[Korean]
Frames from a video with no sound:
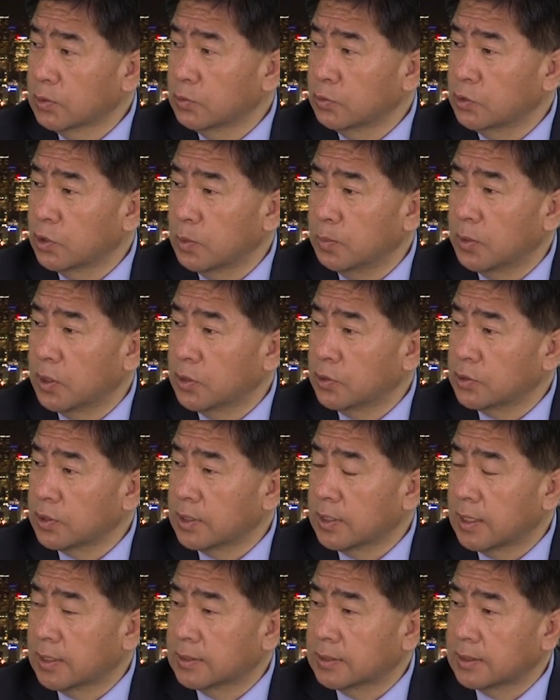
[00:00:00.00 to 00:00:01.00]
네,
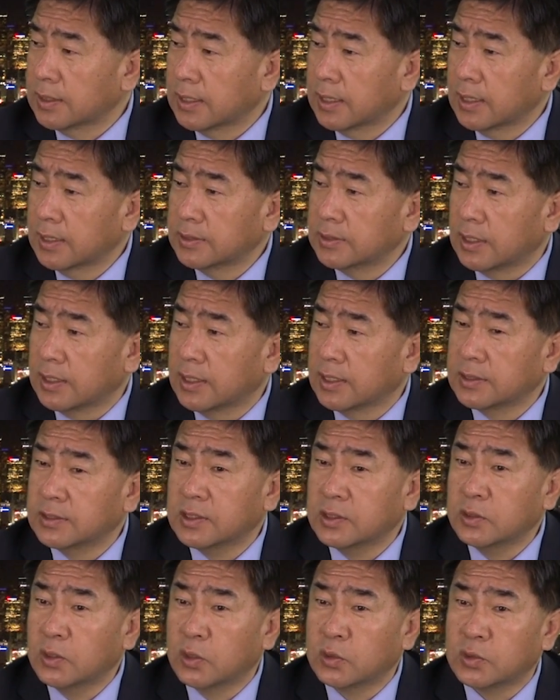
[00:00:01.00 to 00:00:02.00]
운전면허증이라든가 그렇죠. 네. 차량
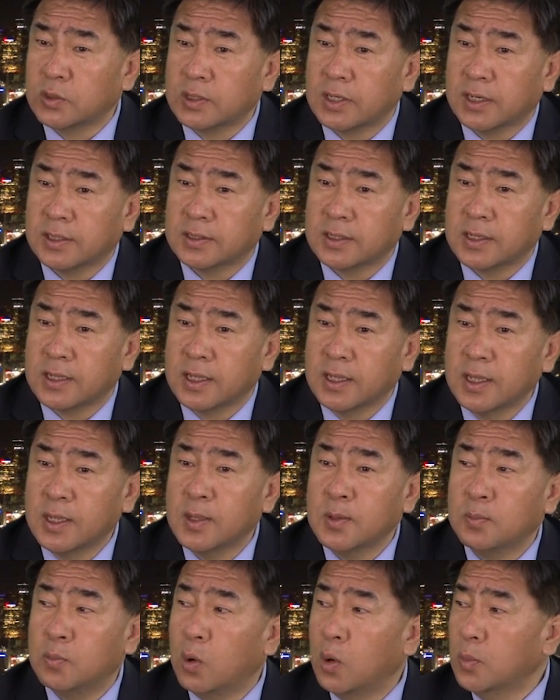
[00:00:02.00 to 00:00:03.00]
등록증이라든가
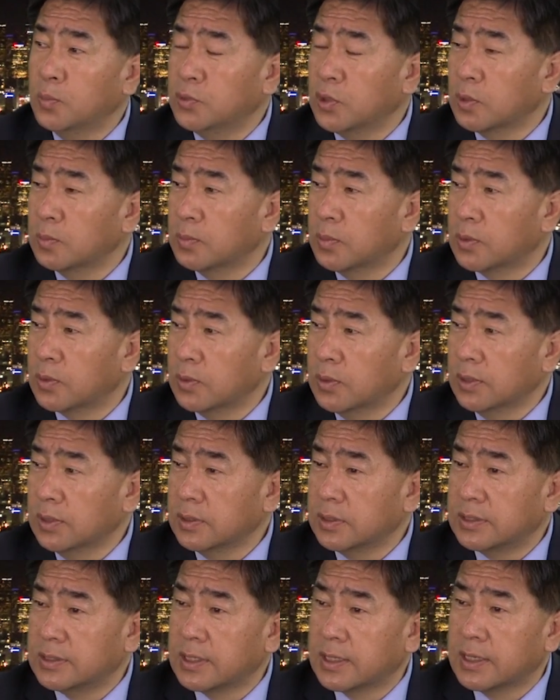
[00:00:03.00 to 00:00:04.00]
보험
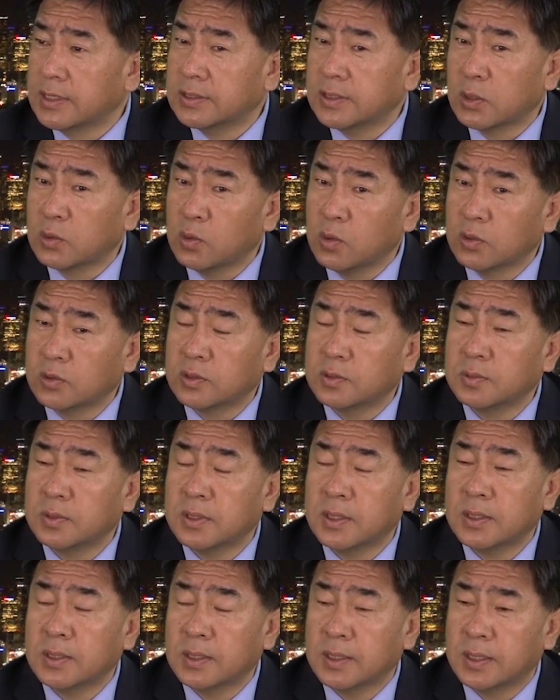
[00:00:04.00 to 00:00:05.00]
정보를 세 가지를 꼭
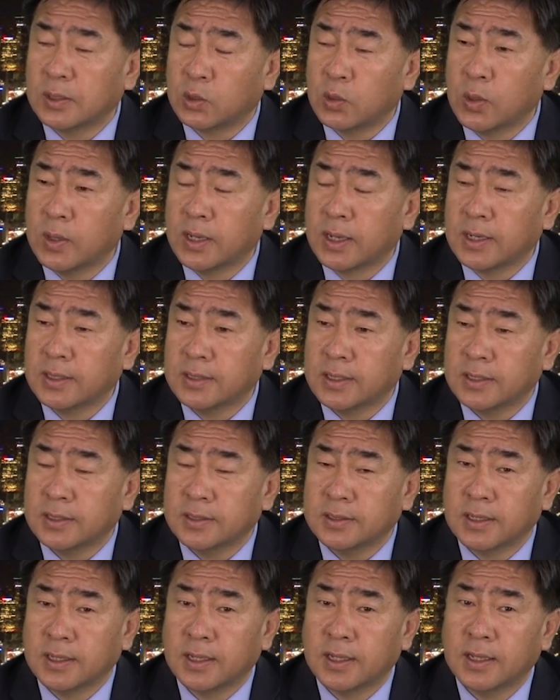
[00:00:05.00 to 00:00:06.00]
교환하게
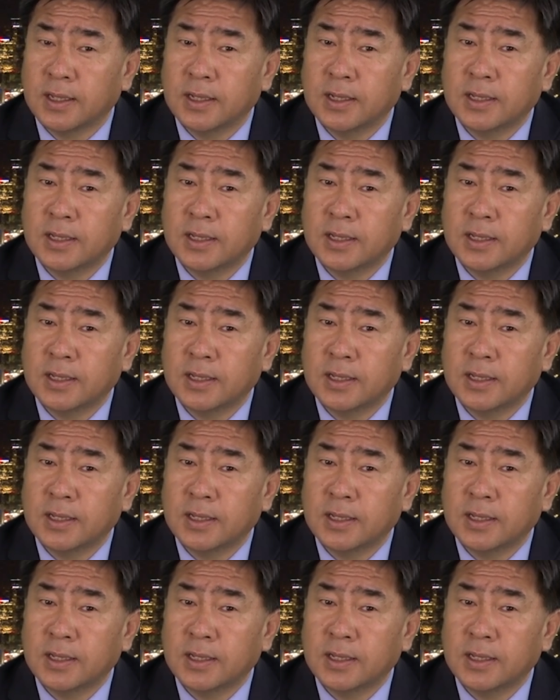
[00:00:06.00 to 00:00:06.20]
되는데